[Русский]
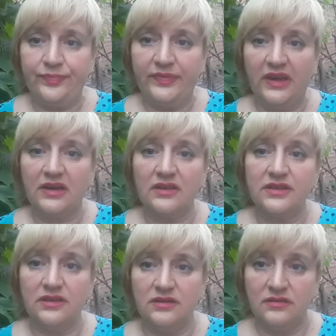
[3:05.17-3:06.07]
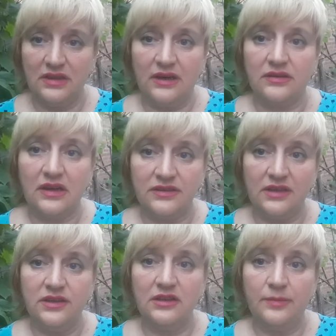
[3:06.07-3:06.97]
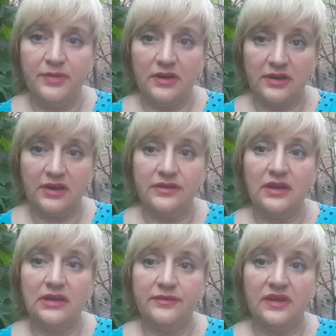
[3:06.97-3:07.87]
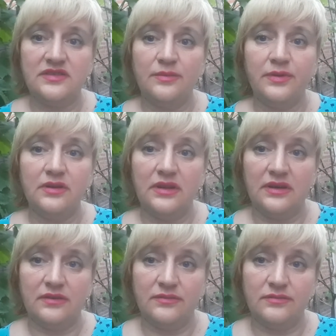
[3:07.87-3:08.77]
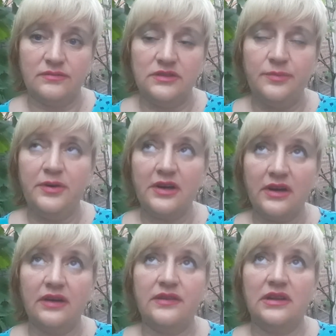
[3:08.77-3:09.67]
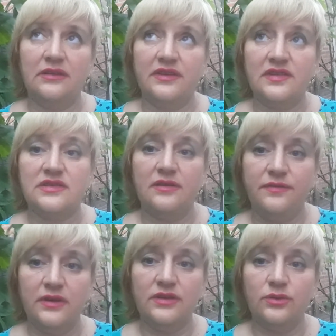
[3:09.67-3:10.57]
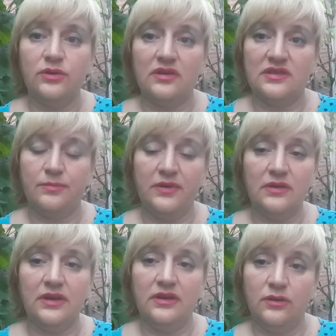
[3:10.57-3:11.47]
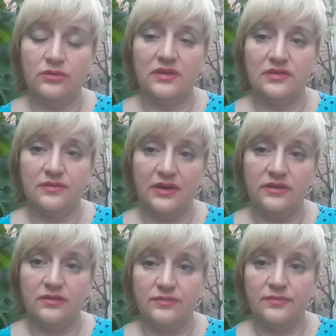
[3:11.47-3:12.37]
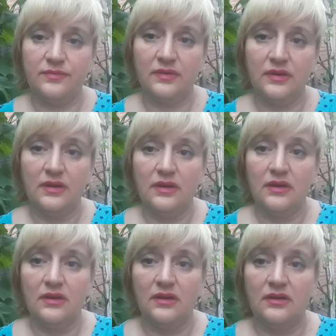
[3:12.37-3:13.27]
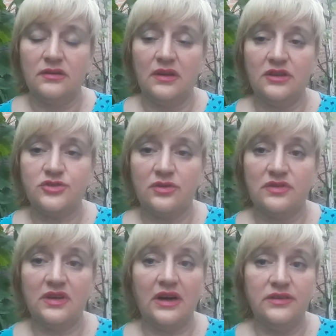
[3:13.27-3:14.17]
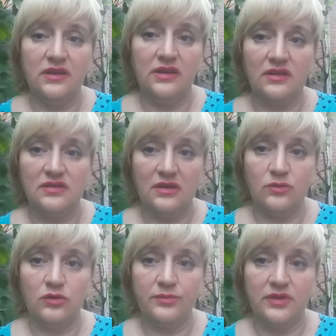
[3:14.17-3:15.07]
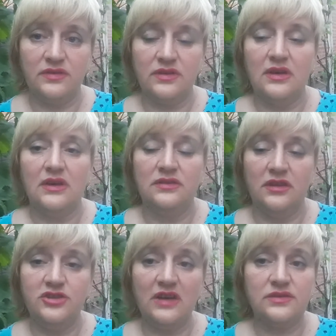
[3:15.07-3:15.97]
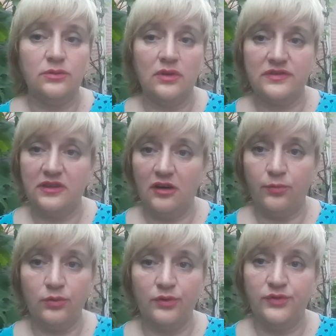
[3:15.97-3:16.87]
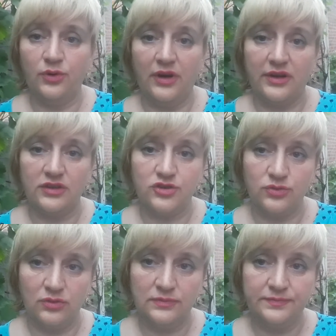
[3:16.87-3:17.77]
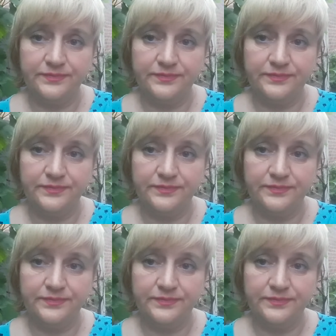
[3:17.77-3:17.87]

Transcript: Я когда, да, когда делала пиар-каналов, я забыла, не пиар-каналов, эстафету, я забыла ее назвать. Так что заходите, знакомьтесь. Сейчас у нее, слава богу, все хорошо.